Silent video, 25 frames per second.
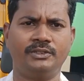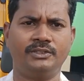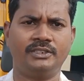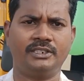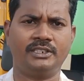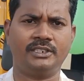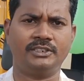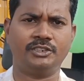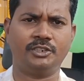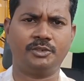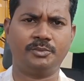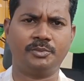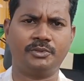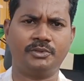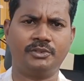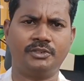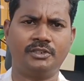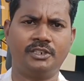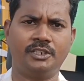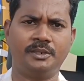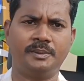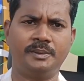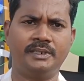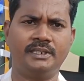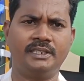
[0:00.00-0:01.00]
ఈ రోజున
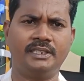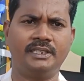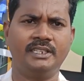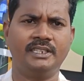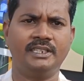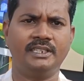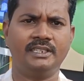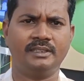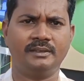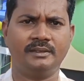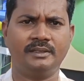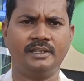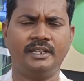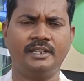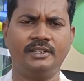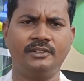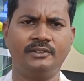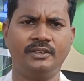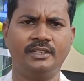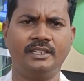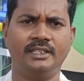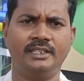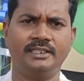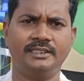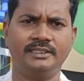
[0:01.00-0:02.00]
జరుపుకుంటున్నామండి
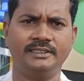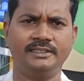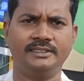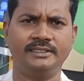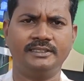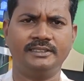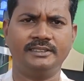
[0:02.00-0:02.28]
ధన్యవాదాలు